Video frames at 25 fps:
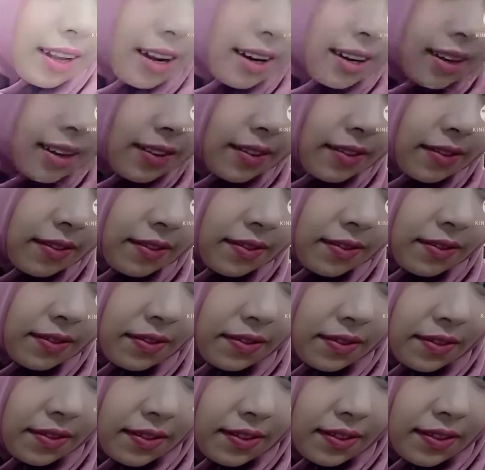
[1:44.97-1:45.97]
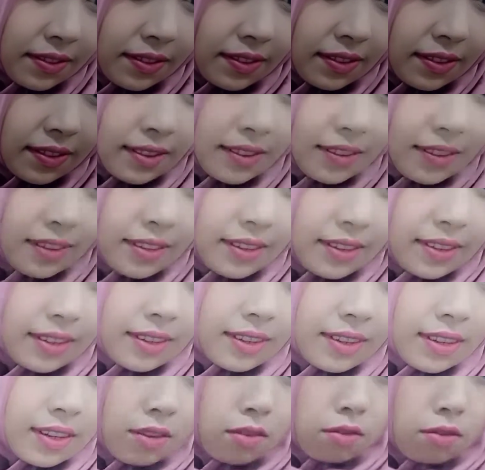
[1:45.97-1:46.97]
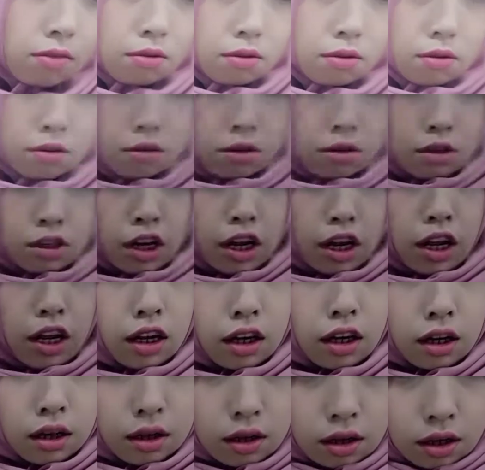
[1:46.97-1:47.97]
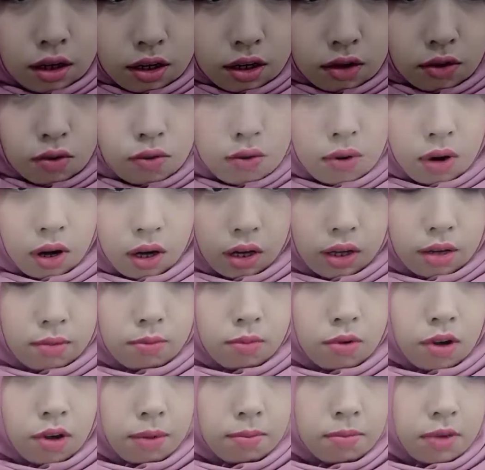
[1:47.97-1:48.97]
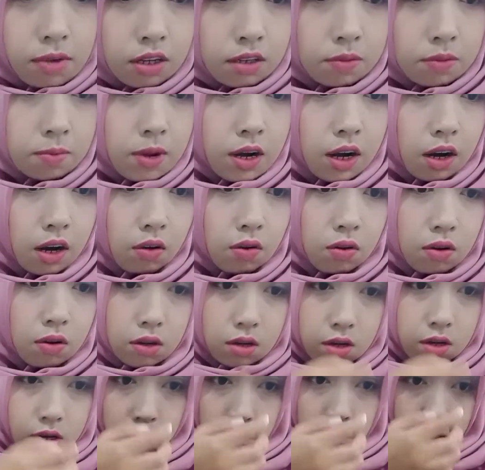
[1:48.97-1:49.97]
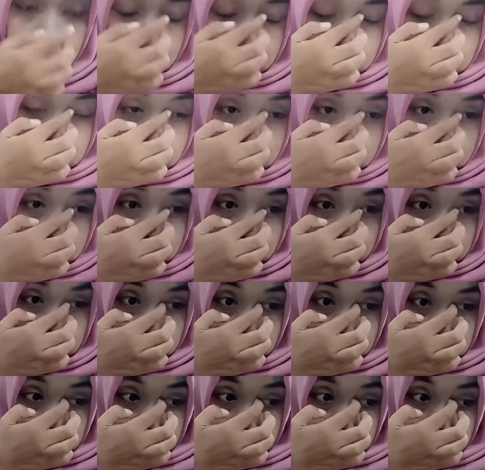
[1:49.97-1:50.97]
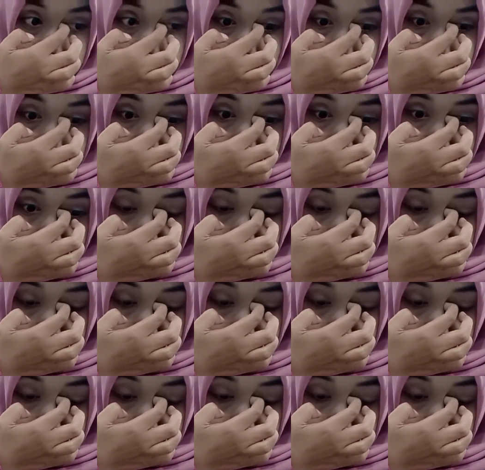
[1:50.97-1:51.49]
mana ini CR 2016 beda kode kan banyak ini